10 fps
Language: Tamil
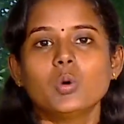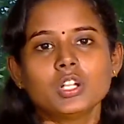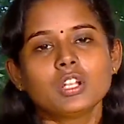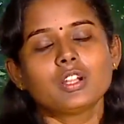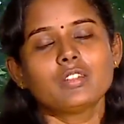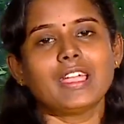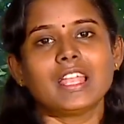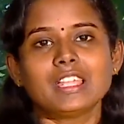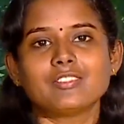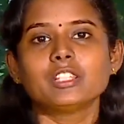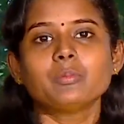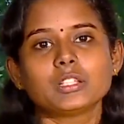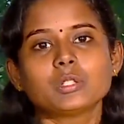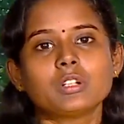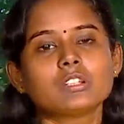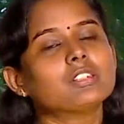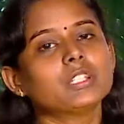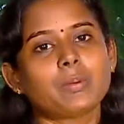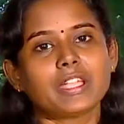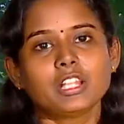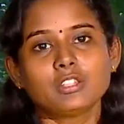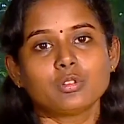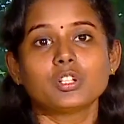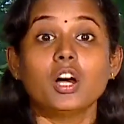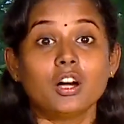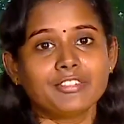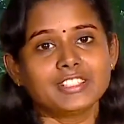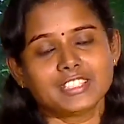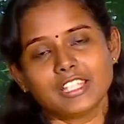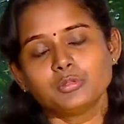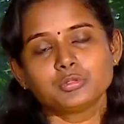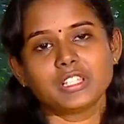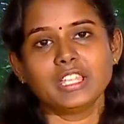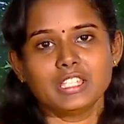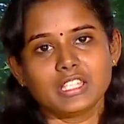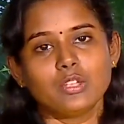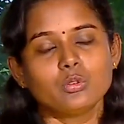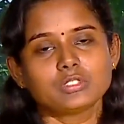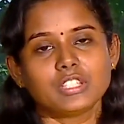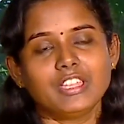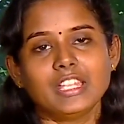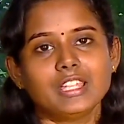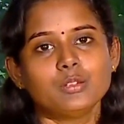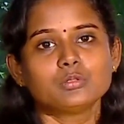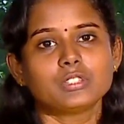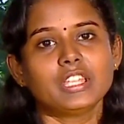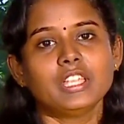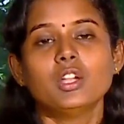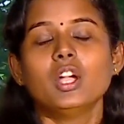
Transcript: உங்களோட வேலையை வந்து மற்றவங்களுக்கு வந்து பகிர்ந்து கொடுங்க ஆஃபீஸ்லேயும் சரி இங்கேயும் சரி வீட்லேயும் சரி